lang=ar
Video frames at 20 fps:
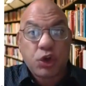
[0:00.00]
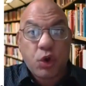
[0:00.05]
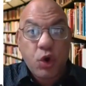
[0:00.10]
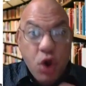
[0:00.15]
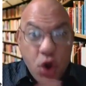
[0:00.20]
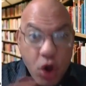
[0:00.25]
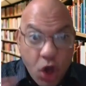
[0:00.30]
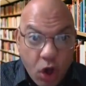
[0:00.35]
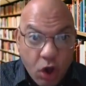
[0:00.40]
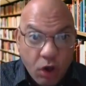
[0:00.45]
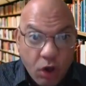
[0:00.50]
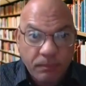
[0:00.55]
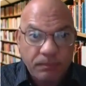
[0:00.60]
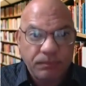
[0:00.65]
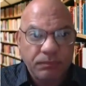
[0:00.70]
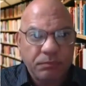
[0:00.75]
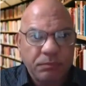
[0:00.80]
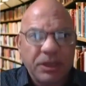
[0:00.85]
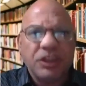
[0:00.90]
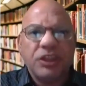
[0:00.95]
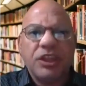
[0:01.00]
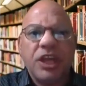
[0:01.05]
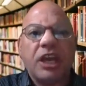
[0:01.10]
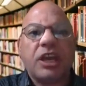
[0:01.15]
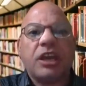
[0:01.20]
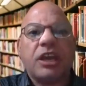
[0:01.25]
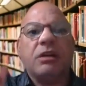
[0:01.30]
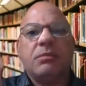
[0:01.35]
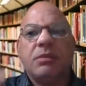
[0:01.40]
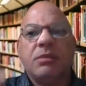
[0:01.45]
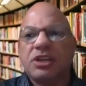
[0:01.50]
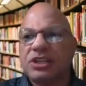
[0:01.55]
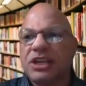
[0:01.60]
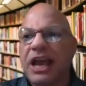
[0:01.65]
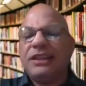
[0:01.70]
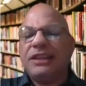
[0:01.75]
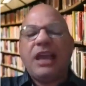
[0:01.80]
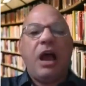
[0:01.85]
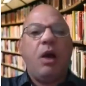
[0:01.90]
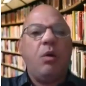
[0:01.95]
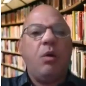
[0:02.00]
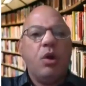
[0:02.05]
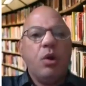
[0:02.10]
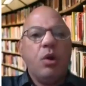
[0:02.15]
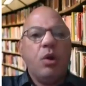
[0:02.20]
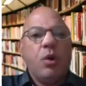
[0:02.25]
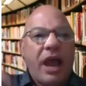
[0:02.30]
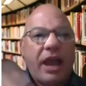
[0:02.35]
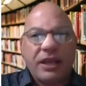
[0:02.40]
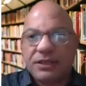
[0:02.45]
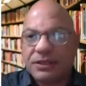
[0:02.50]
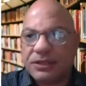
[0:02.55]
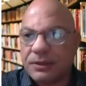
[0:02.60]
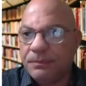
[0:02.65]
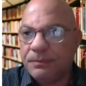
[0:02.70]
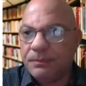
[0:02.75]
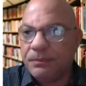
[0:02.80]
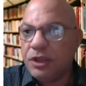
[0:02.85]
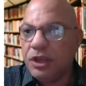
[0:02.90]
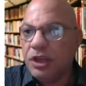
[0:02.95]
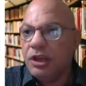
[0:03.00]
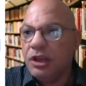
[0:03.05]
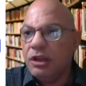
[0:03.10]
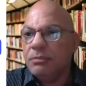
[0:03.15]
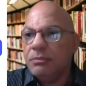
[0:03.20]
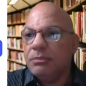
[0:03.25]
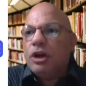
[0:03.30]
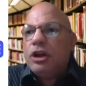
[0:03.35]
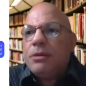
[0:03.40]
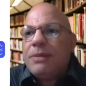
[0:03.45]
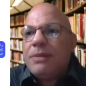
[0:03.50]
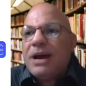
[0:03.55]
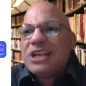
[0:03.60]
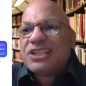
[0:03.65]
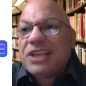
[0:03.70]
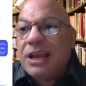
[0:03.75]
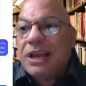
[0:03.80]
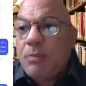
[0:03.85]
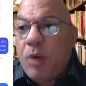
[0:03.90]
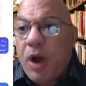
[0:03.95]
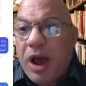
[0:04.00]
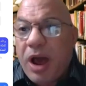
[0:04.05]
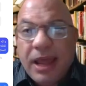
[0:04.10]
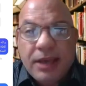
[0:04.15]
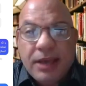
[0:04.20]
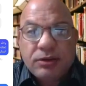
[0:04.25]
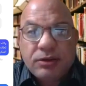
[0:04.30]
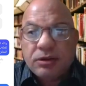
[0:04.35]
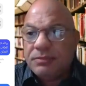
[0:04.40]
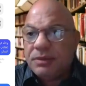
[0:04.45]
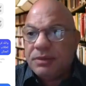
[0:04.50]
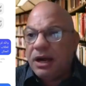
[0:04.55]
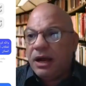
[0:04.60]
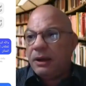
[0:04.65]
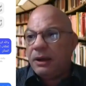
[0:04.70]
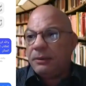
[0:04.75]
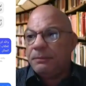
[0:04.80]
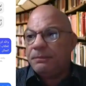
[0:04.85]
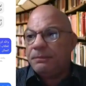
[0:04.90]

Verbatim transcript: كلهم من داخل مصر ادي اول واحد بيقول له بقى السلام عليكم اه